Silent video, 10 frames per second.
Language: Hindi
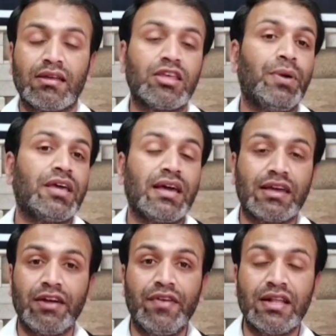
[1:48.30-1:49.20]
कि भाई क्या
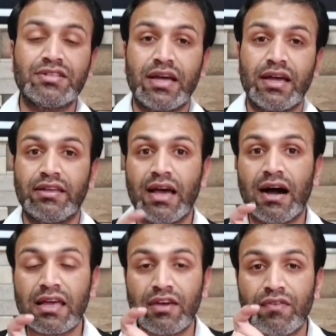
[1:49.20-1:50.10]
क्या एविडेंस आए हैं
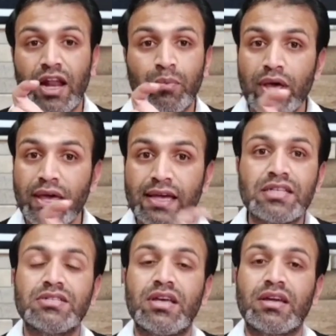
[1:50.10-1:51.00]
यहाँ केवल आपको एक
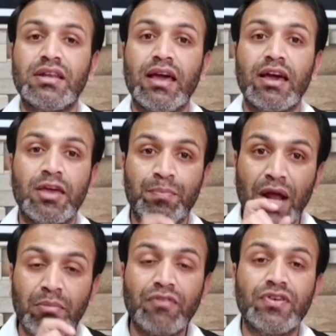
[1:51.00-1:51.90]
चीज़ देखनी है कि
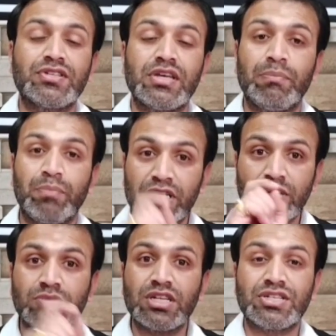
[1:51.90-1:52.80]
प्राइम ऑफिसिया
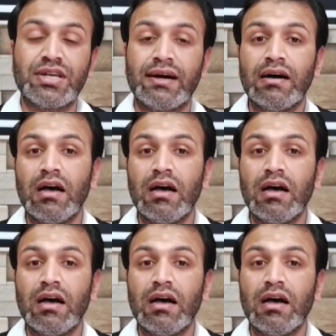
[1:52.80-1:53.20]
प्रथम दृष्टिया